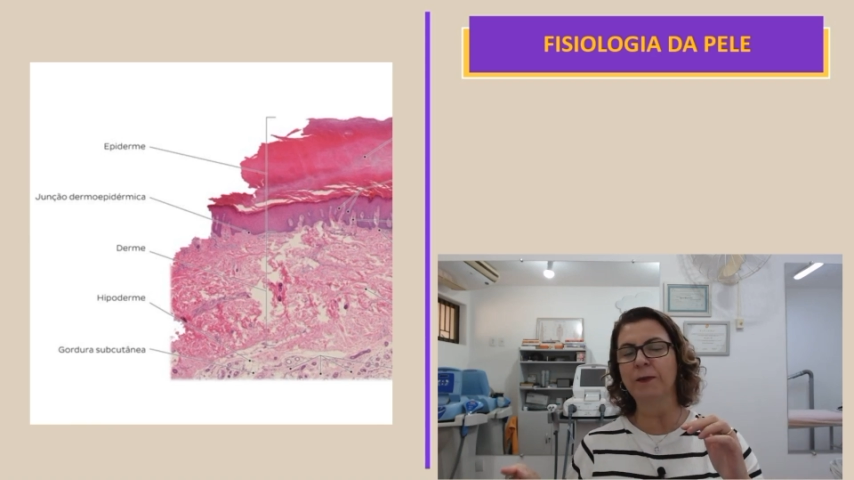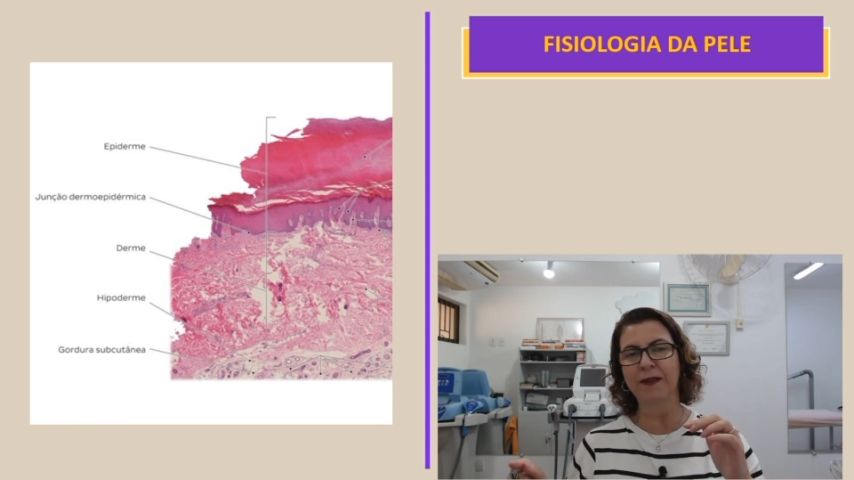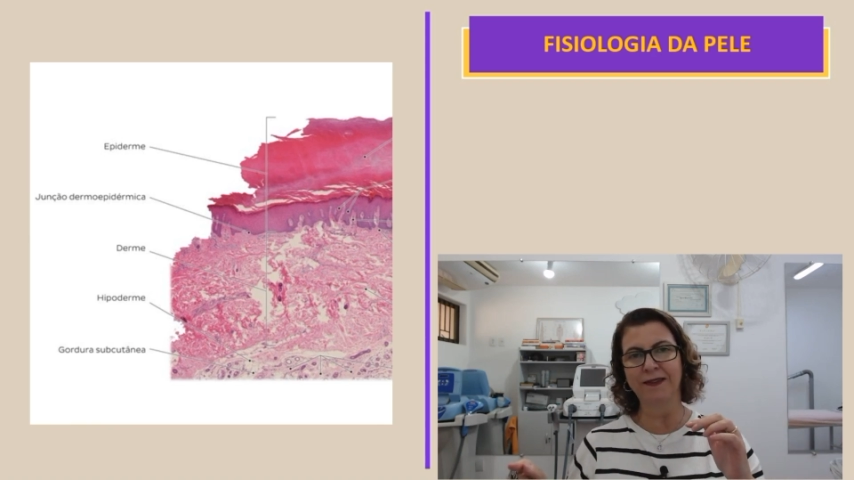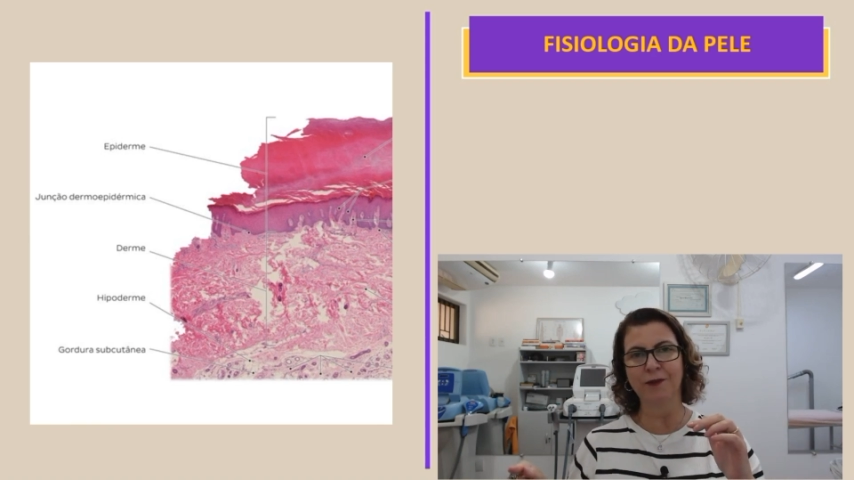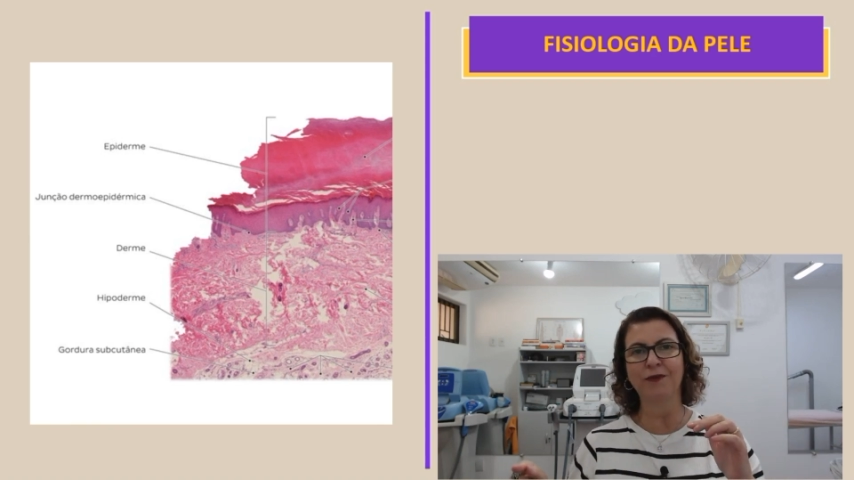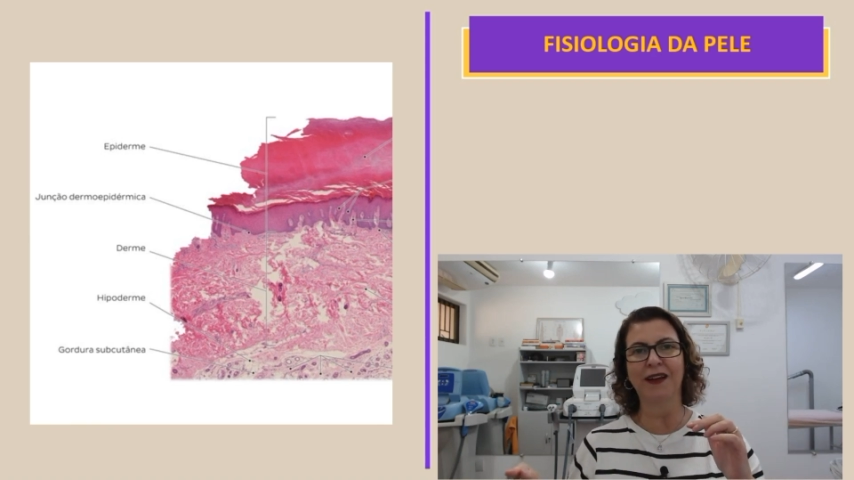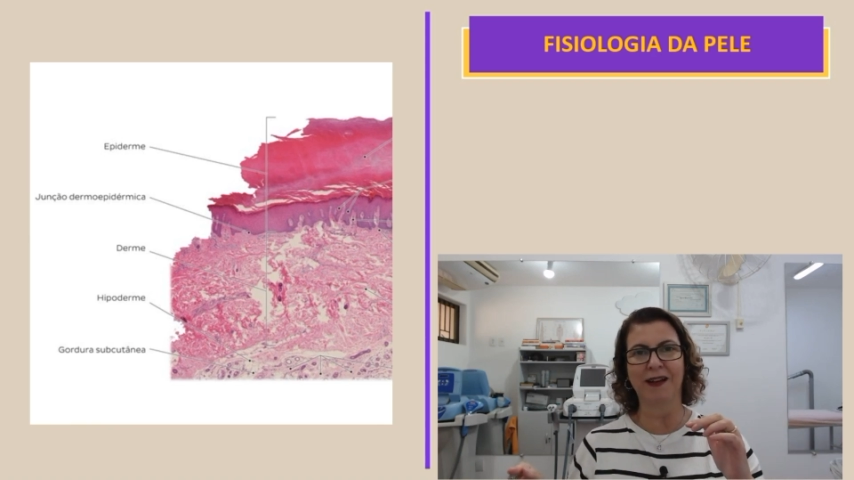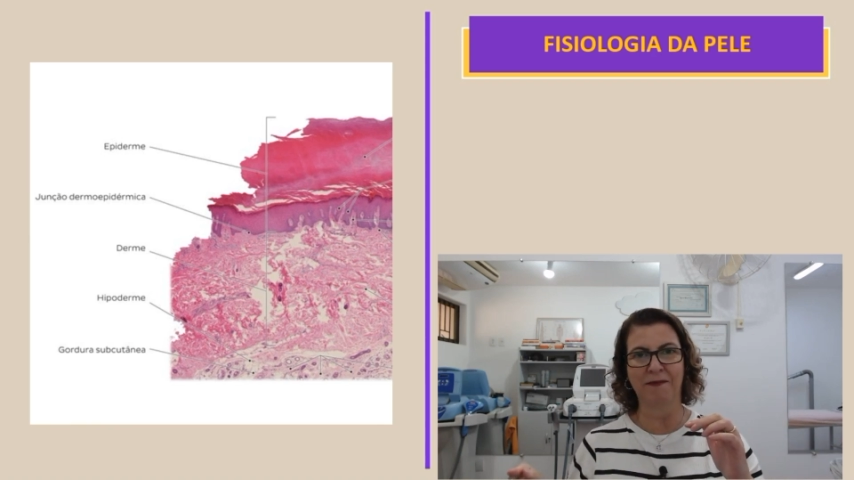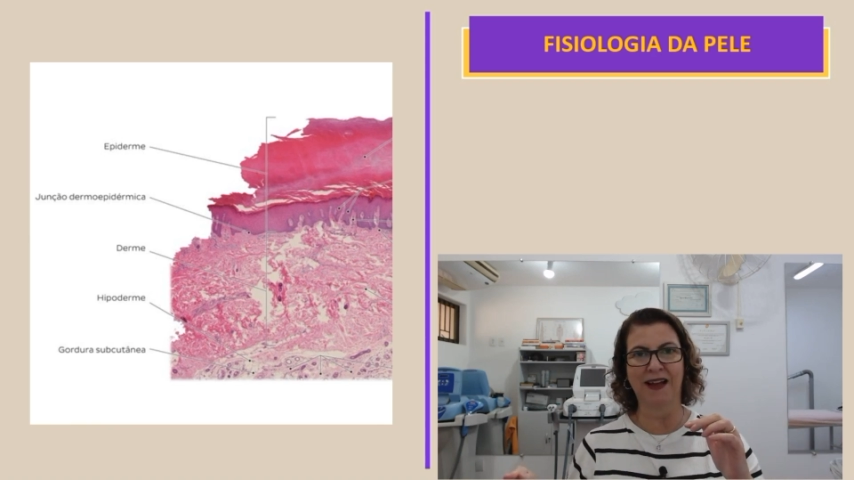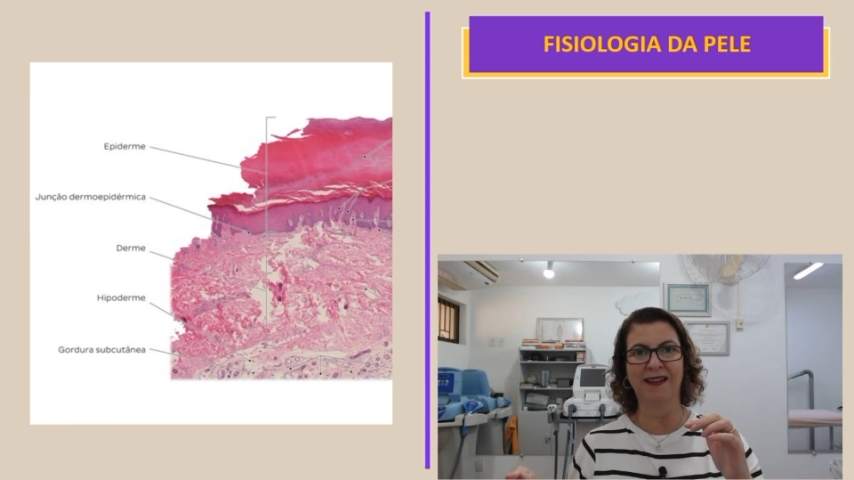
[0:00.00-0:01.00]
para a segunda
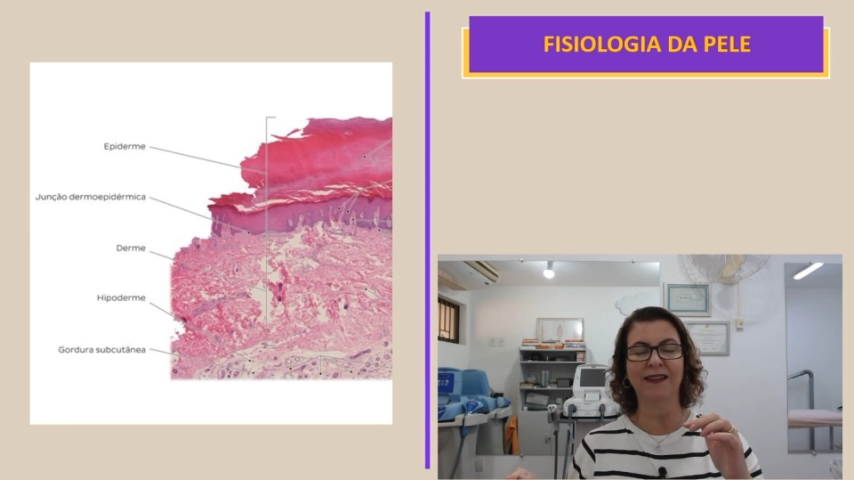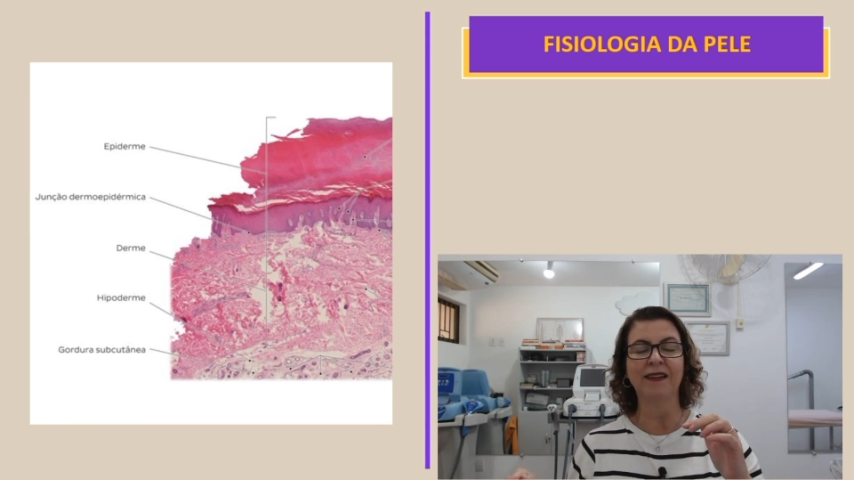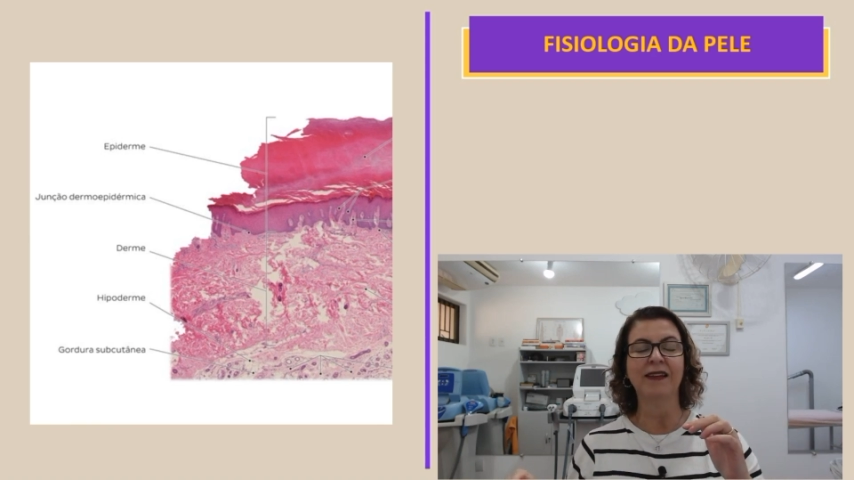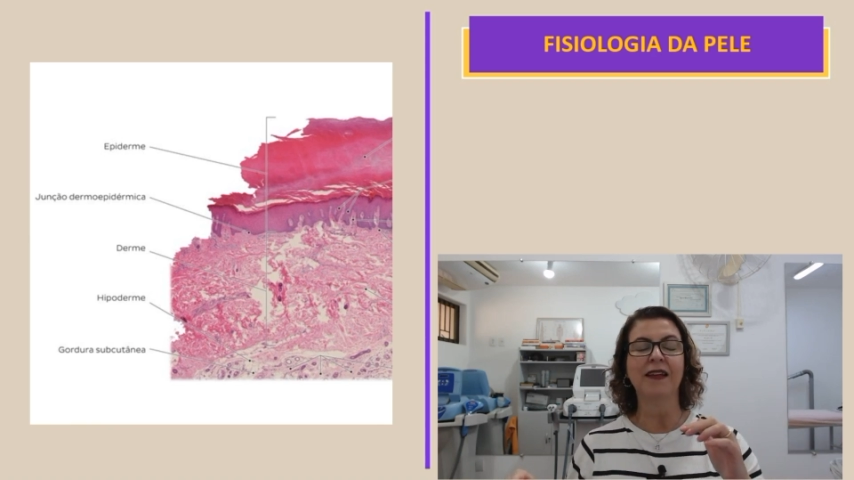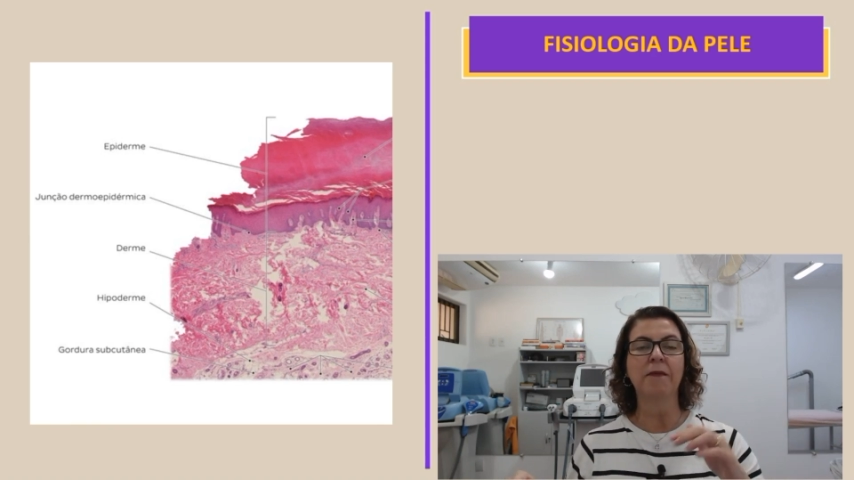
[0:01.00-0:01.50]
camada,